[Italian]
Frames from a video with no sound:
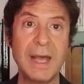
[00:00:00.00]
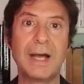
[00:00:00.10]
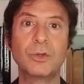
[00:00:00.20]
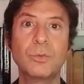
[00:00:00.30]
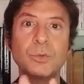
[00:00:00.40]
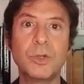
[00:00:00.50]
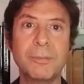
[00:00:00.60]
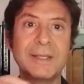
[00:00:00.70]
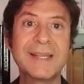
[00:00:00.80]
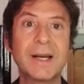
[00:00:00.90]
ha dovuto
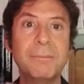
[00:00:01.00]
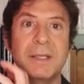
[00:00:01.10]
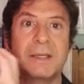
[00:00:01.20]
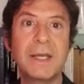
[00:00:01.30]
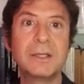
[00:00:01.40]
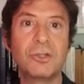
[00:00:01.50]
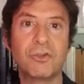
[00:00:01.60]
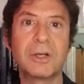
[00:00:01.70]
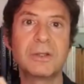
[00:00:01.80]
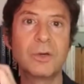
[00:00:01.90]
rimandare al mittente
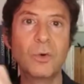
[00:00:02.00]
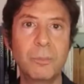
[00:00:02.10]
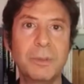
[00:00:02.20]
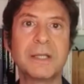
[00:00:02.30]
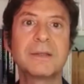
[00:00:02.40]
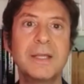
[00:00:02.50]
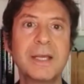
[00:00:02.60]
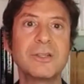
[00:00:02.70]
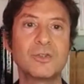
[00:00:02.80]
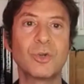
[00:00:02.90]
certe colpe, tant'è
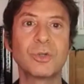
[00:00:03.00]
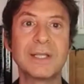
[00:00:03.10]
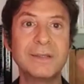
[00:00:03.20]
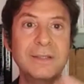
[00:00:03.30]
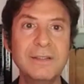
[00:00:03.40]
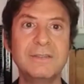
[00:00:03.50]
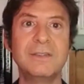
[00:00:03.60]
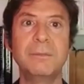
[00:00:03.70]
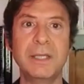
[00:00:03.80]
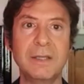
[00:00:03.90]
che sono
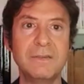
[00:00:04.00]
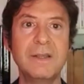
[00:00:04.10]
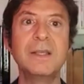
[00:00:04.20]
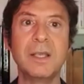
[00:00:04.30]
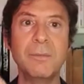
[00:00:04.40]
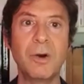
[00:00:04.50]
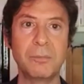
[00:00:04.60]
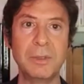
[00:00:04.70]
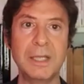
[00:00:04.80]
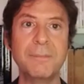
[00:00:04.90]
tantissimi i segni
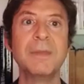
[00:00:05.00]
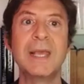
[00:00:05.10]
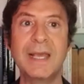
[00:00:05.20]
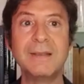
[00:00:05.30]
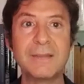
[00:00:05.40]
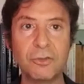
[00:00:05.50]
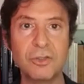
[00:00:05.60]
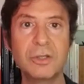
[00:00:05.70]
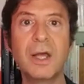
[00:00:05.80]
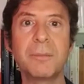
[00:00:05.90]
mobili e i
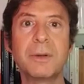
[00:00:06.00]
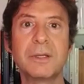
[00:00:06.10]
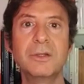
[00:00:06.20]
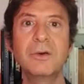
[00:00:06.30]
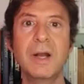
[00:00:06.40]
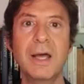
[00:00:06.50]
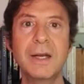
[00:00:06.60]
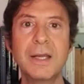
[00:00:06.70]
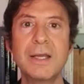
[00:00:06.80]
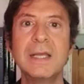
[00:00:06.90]
sagittari in
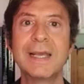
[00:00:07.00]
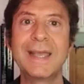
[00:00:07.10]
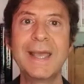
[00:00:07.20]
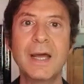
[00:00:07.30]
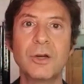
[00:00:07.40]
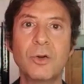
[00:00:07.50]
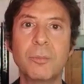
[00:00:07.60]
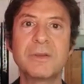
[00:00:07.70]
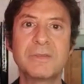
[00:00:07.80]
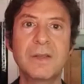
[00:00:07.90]
particolare che hanno
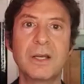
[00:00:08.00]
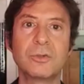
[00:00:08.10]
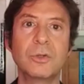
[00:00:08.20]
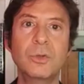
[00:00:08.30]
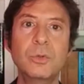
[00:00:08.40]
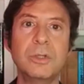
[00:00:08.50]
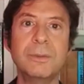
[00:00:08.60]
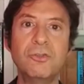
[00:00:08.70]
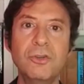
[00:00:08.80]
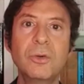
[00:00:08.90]
passato gli
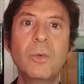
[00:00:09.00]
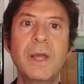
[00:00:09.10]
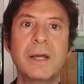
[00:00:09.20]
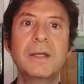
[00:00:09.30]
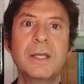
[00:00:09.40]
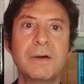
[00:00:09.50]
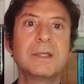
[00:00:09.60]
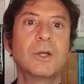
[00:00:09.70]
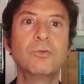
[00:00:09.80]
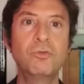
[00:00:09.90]
ultimi cinque anni
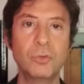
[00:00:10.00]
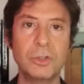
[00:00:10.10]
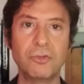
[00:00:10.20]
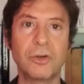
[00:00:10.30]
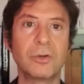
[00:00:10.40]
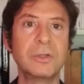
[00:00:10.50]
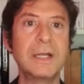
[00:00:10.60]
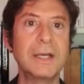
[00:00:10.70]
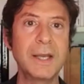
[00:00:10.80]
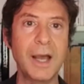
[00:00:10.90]
davanti a un giudice con
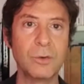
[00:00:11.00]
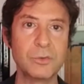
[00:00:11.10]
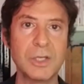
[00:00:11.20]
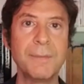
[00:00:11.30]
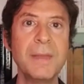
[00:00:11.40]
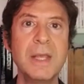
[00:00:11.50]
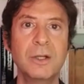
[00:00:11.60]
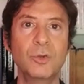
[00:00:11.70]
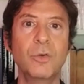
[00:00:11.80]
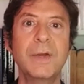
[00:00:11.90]
delle cause,
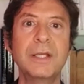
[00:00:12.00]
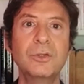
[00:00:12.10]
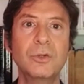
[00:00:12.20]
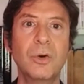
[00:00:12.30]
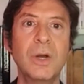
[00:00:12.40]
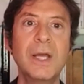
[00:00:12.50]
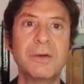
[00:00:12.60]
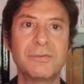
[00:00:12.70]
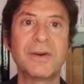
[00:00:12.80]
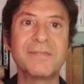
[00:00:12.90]
dovendo
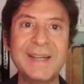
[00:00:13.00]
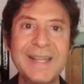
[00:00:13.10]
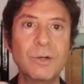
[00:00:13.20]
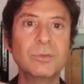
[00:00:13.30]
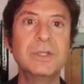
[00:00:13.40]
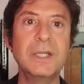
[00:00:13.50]
far valere un